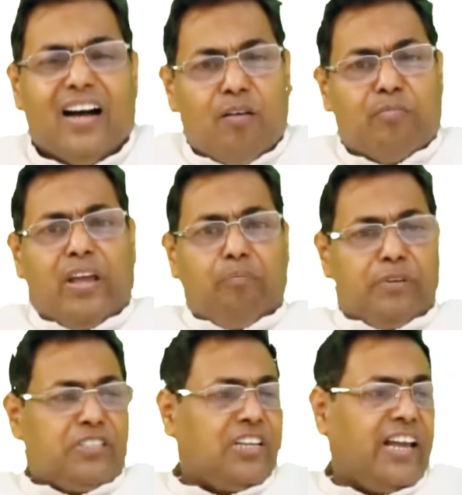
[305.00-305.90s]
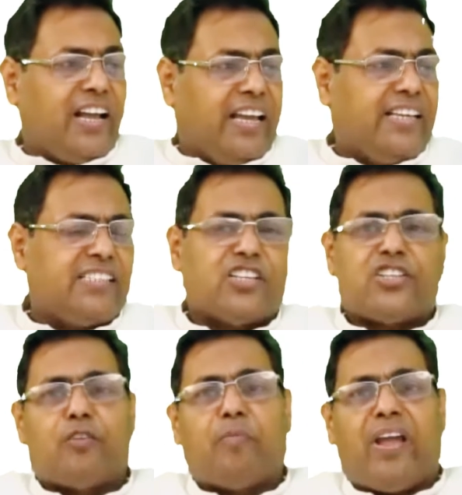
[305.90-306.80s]
हमने पिछले कई
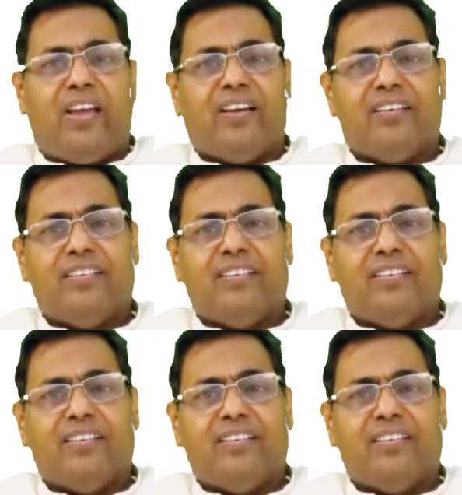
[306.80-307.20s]
सेशन में